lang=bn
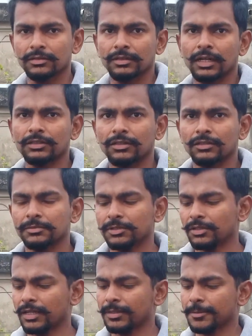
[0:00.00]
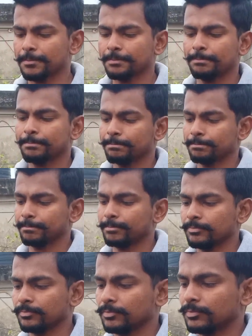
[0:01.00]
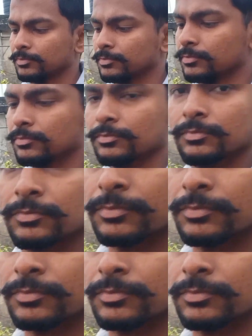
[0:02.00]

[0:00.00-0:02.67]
আমি রেডি হয়ে গেছি এই